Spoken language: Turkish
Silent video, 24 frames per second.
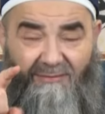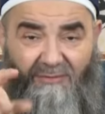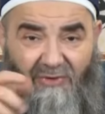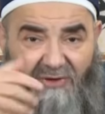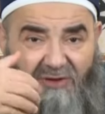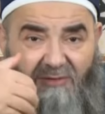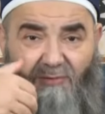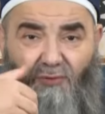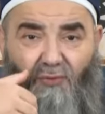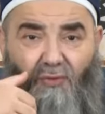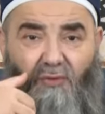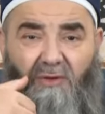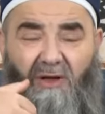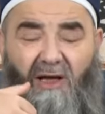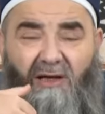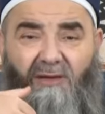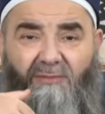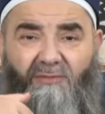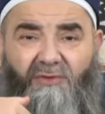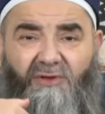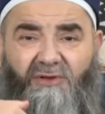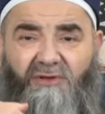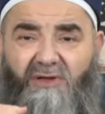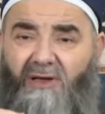Bizim
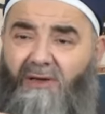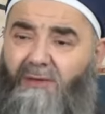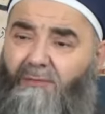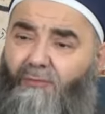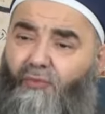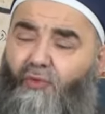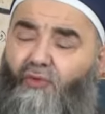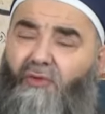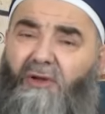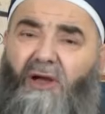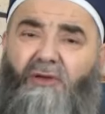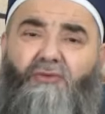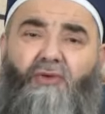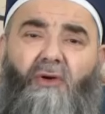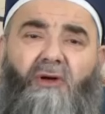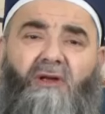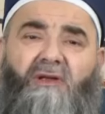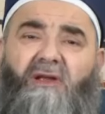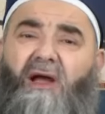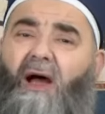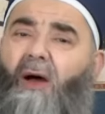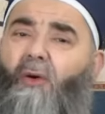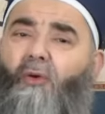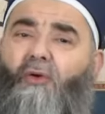ruhlarımız bundan
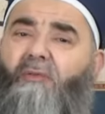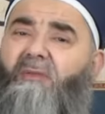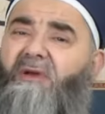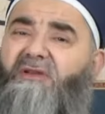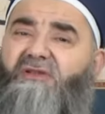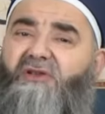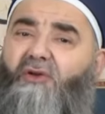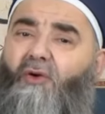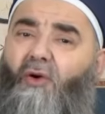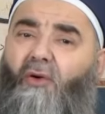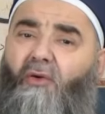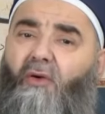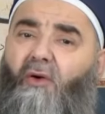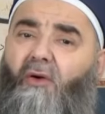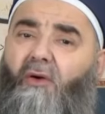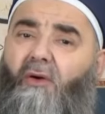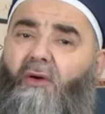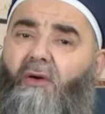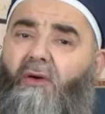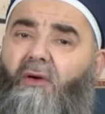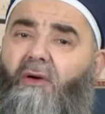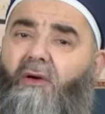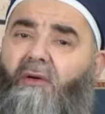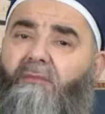sonra daha ölmesi yok.
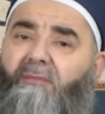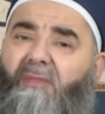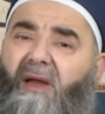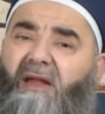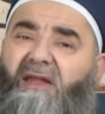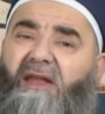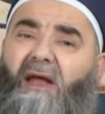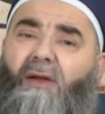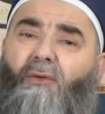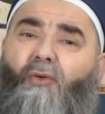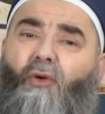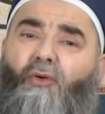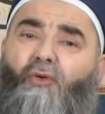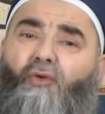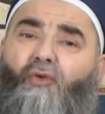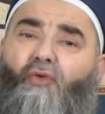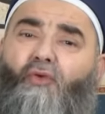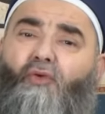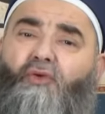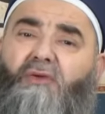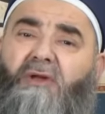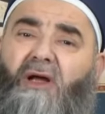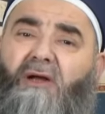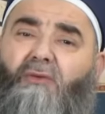Beden ölür.
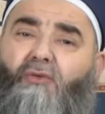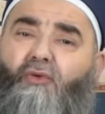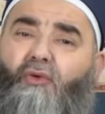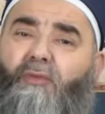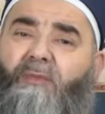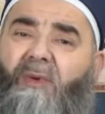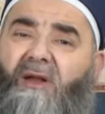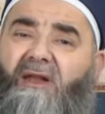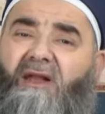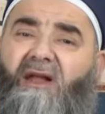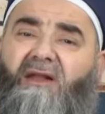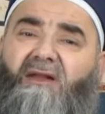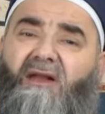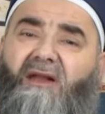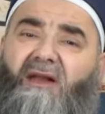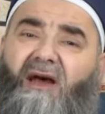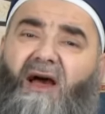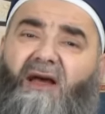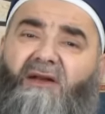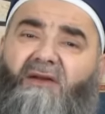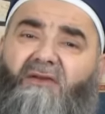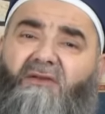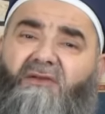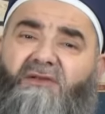Ruhtan, ruh bedenden
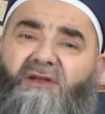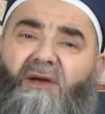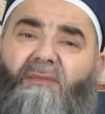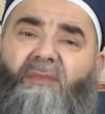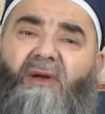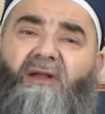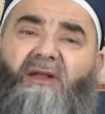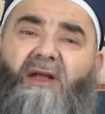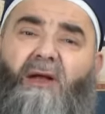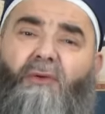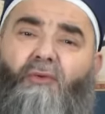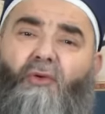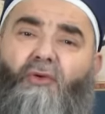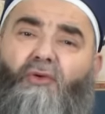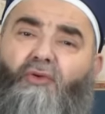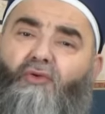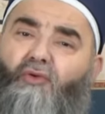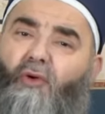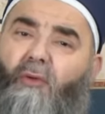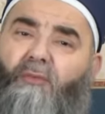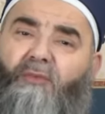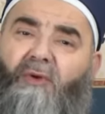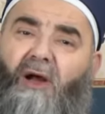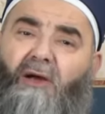ayrılınca beden ölür,
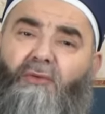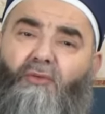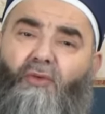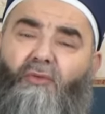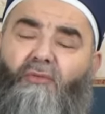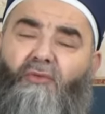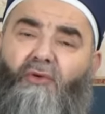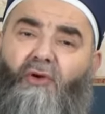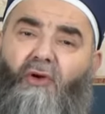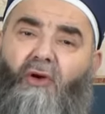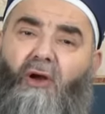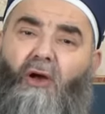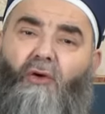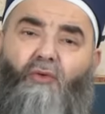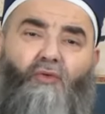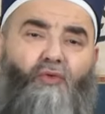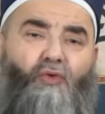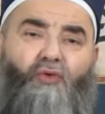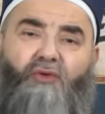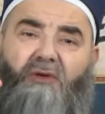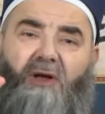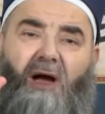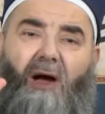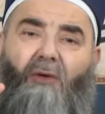toprağa gömülür.
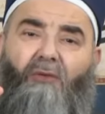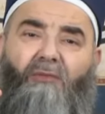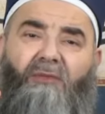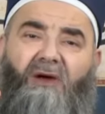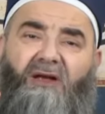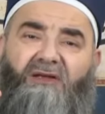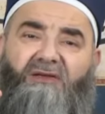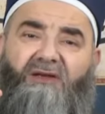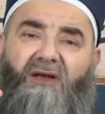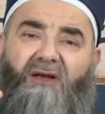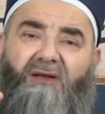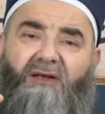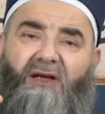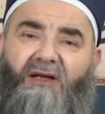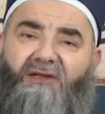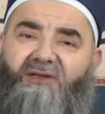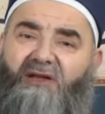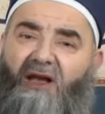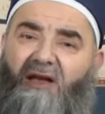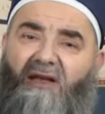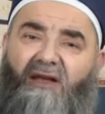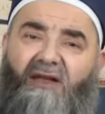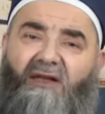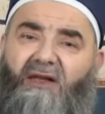Ruh daha ölmez. Ya
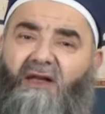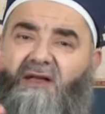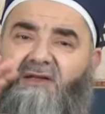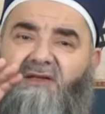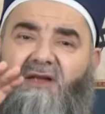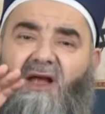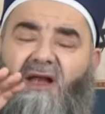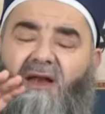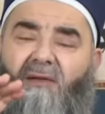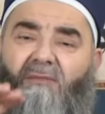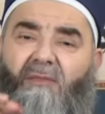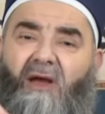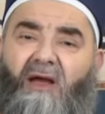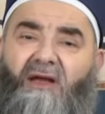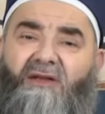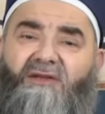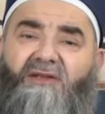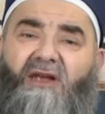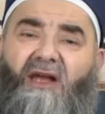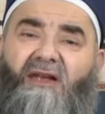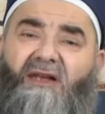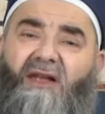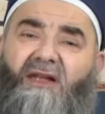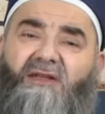cennet ya cehennem.
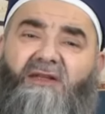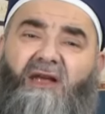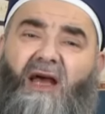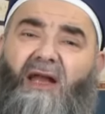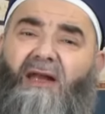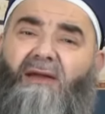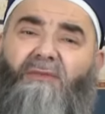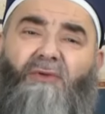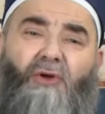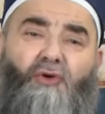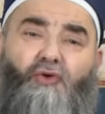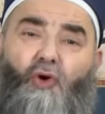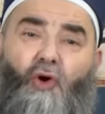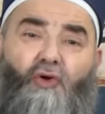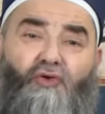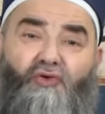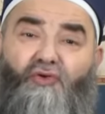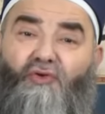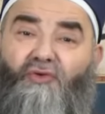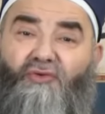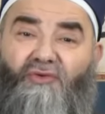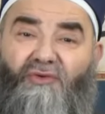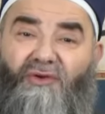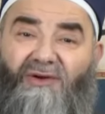Cennet cehennem de
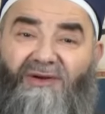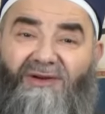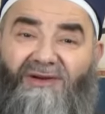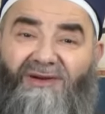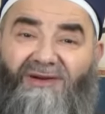sonsuz.